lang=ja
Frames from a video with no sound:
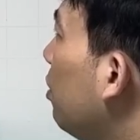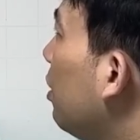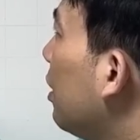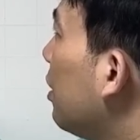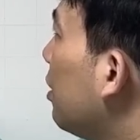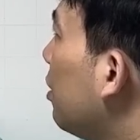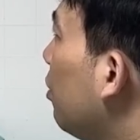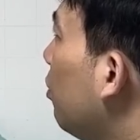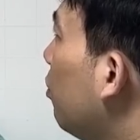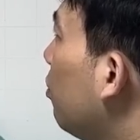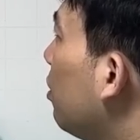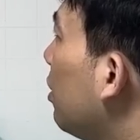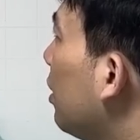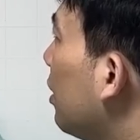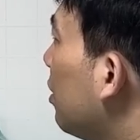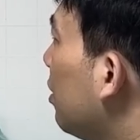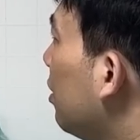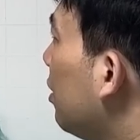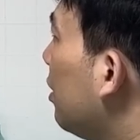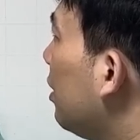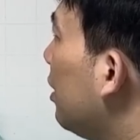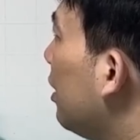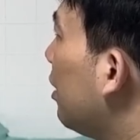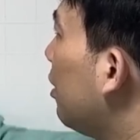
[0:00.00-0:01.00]
たす4たす
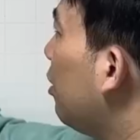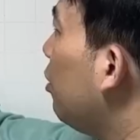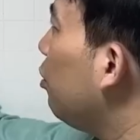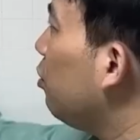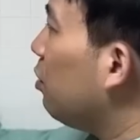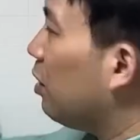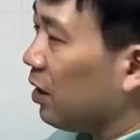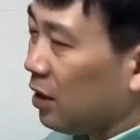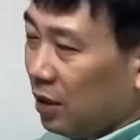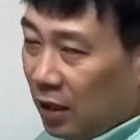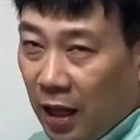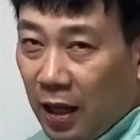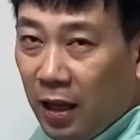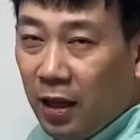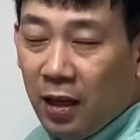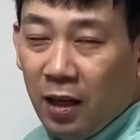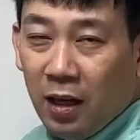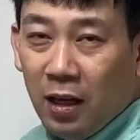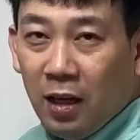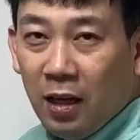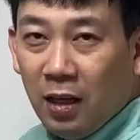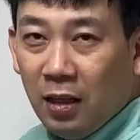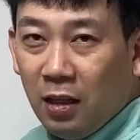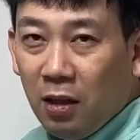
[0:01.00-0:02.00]
1で9ですね。
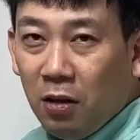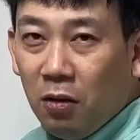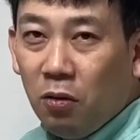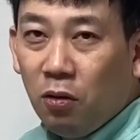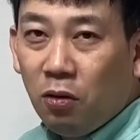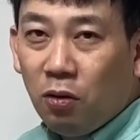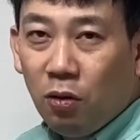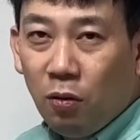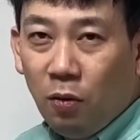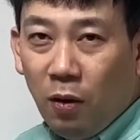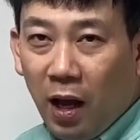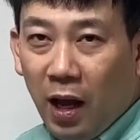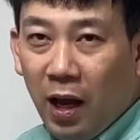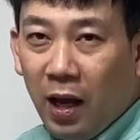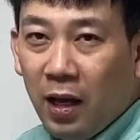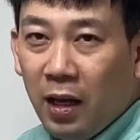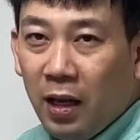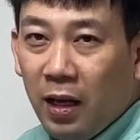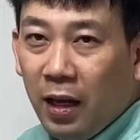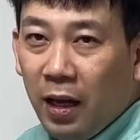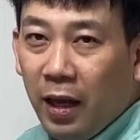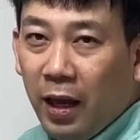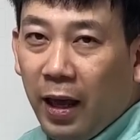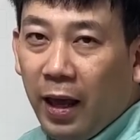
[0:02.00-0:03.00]
ということは、
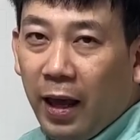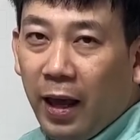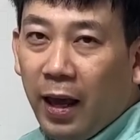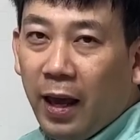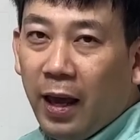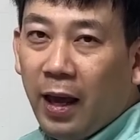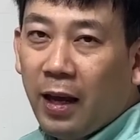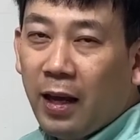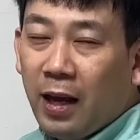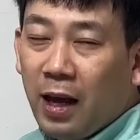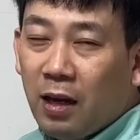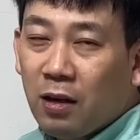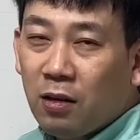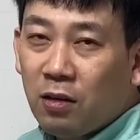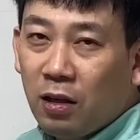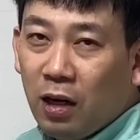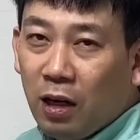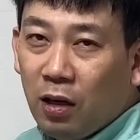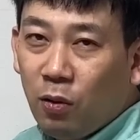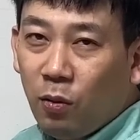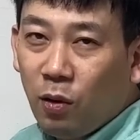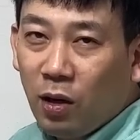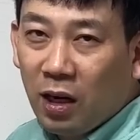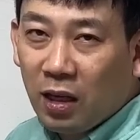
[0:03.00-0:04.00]
えー、各位
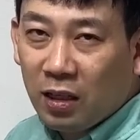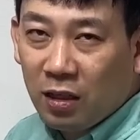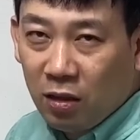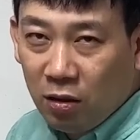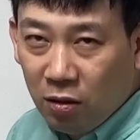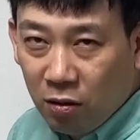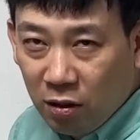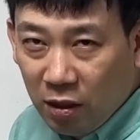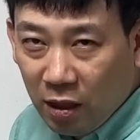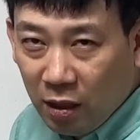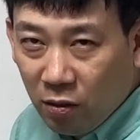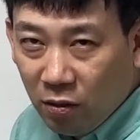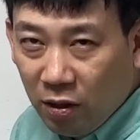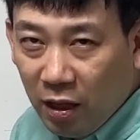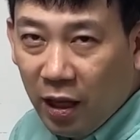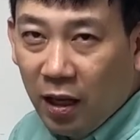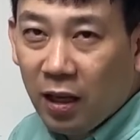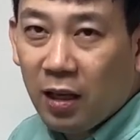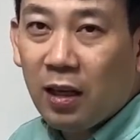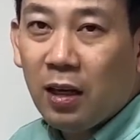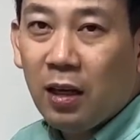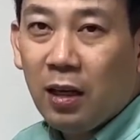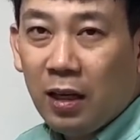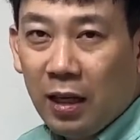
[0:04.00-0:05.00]
の和が9なの
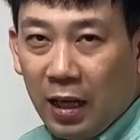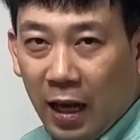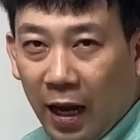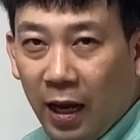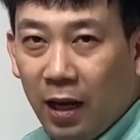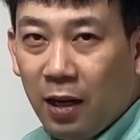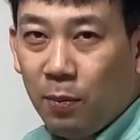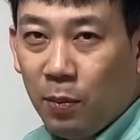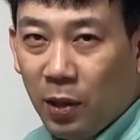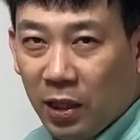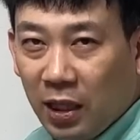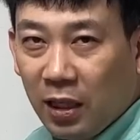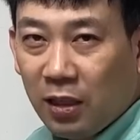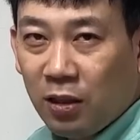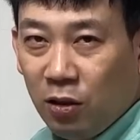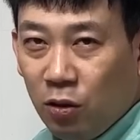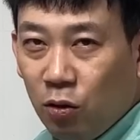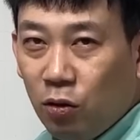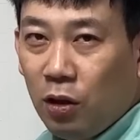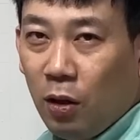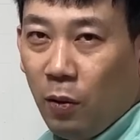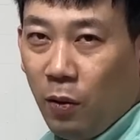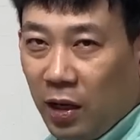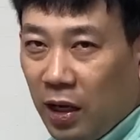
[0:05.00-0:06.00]
で、やはりまた
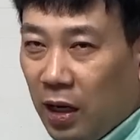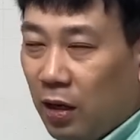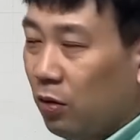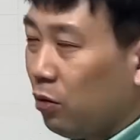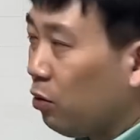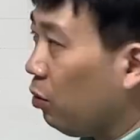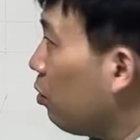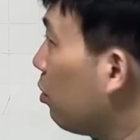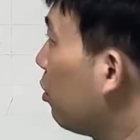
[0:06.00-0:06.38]
9で割れると。